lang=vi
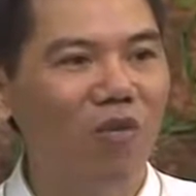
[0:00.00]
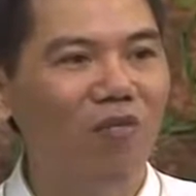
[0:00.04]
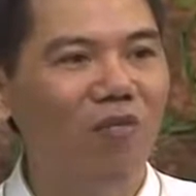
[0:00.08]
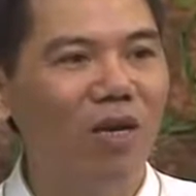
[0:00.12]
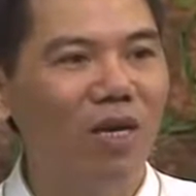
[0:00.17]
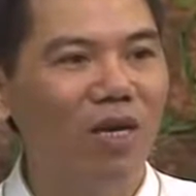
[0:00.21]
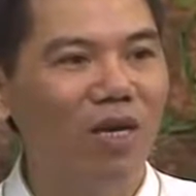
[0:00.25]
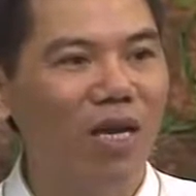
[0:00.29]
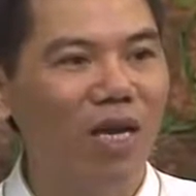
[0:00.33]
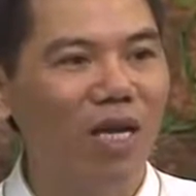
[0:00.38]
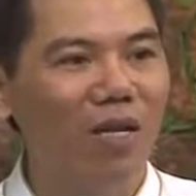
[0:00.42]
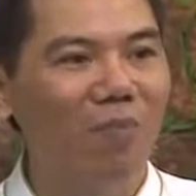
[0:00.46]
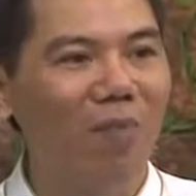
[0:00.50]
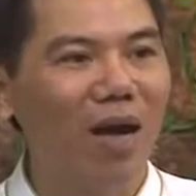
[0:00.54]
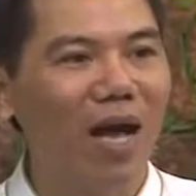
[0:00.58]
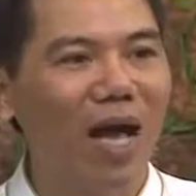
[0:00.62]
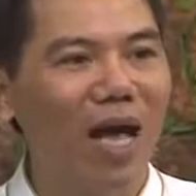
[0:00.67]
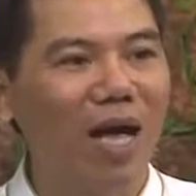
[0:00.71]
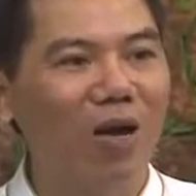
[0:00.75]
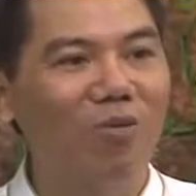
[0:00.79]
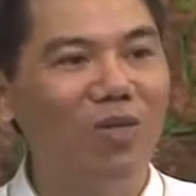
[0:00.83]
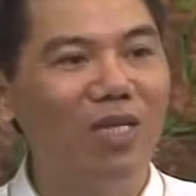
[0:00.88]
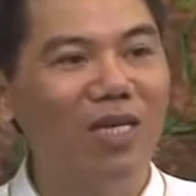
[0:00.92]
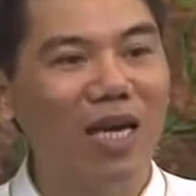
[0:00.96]
quý vị ở đây mà
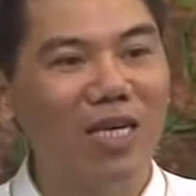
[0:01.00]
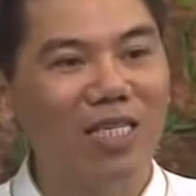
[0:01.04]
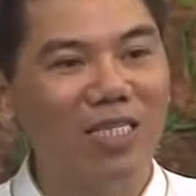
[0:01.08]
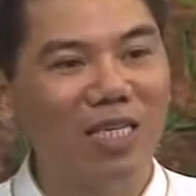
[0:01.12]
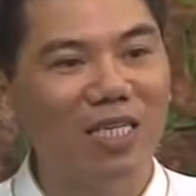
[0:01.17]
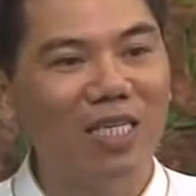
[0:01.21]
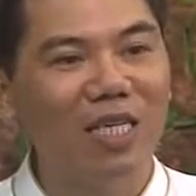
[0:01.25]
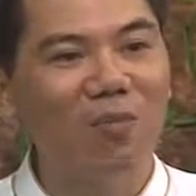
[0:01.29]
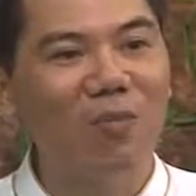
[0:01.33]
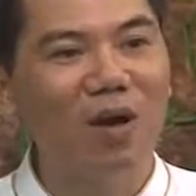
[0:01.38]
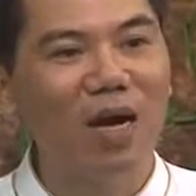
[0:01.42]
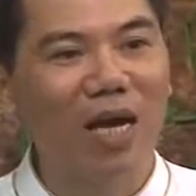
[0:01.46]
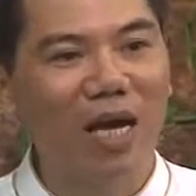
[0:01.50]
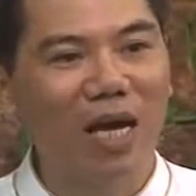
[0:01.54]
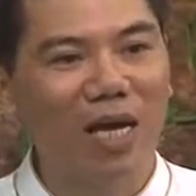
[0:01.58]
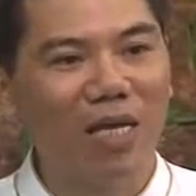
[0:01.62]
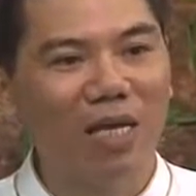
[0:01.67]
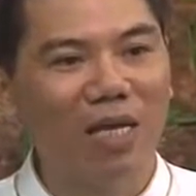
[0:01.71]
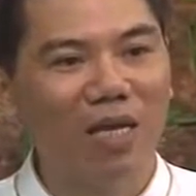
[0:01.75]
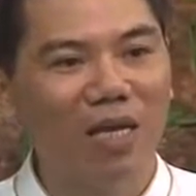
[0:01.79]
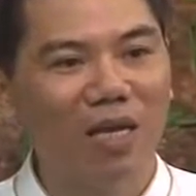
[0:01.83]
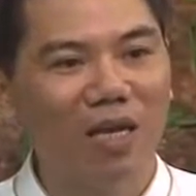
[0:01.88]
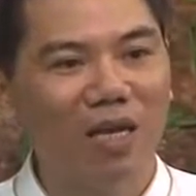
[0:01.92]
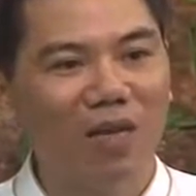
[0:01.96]
ai cũng thực hành chánh niệm hàng
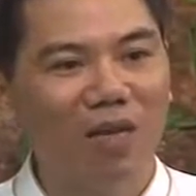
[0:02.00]
ngày,